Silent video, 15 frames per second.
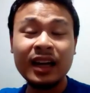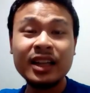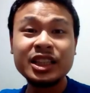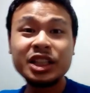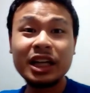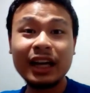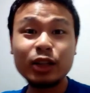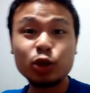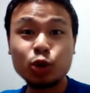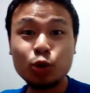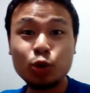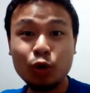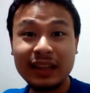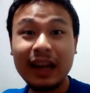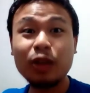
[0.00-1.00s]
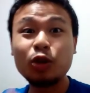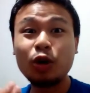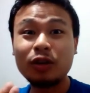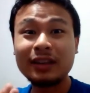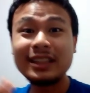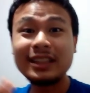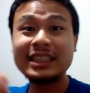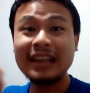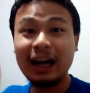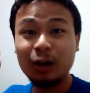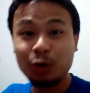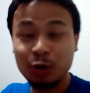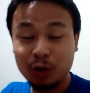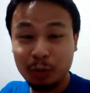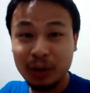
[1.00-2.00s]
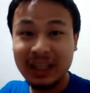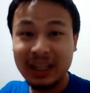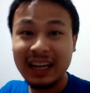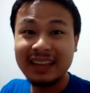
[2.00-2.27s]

chega a descontar nota de aluno porque